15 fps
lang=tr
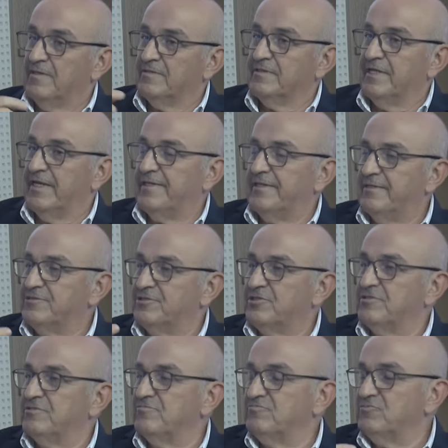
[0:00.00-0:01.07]

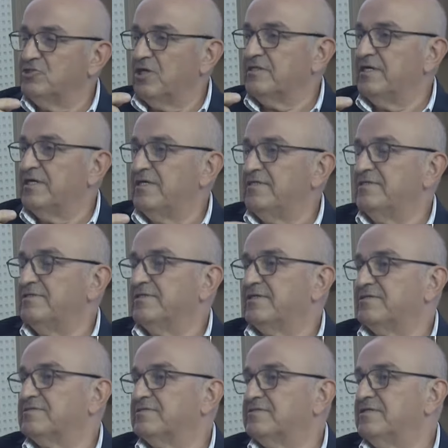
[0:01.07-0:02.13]
dekleştirilmiş adalet
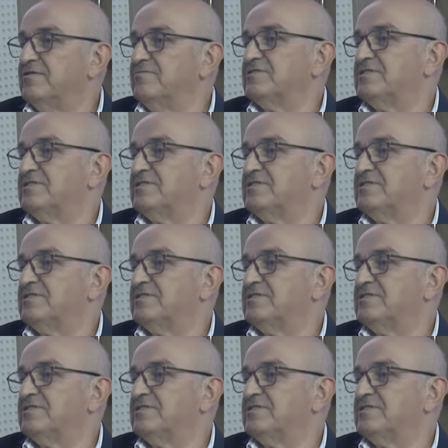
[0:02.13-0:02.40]
ilkesi diye bir